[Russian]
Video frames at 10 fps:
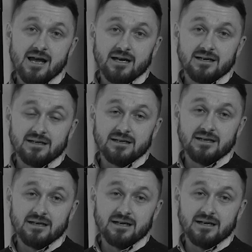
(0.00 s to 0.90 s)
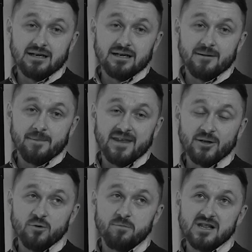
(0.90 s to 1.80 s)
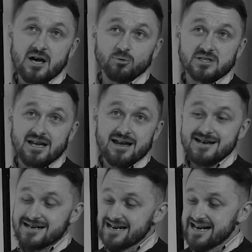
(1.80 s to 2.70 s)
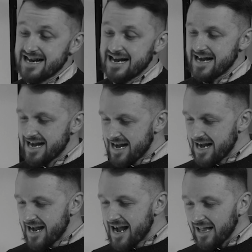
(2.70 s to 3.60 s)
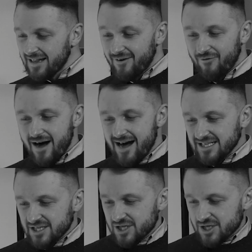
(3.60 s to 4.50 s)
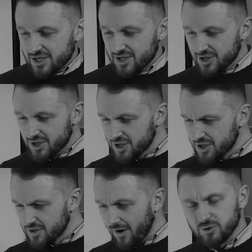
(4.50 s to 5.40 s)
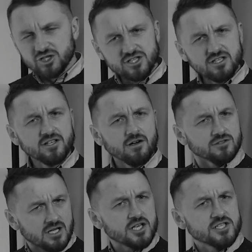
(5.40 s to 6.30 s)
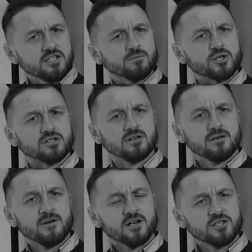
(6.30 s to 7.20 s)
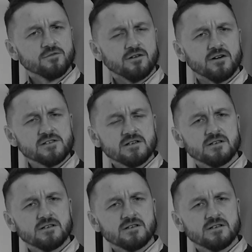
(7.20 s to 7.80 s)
А как это расшифровывается это? Я думаю, белорусская голова... А вот штин... А вот как штин можно? расшифровать.